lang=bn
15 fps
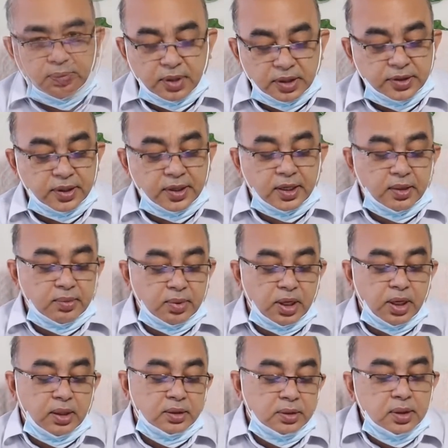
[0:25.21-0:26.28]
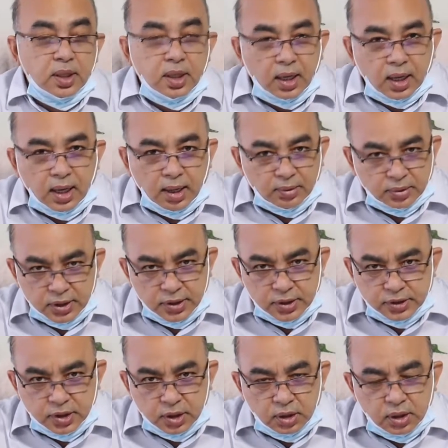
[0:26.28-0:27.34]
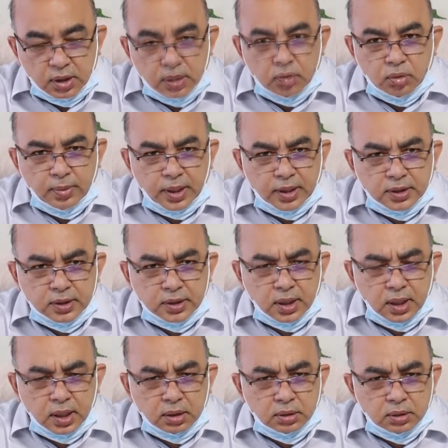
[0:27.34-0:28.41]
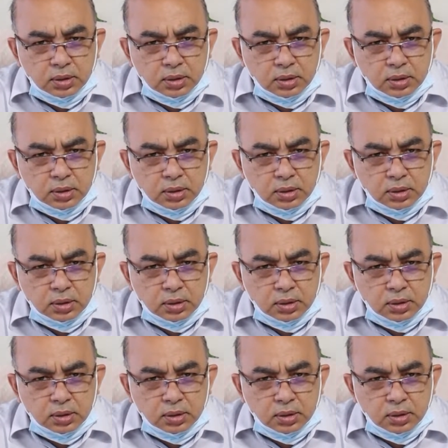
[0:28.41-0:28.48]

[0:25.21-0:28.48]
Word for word: প্লাস্টিক এনিমিয়া আমাদের দেশে খুব একটা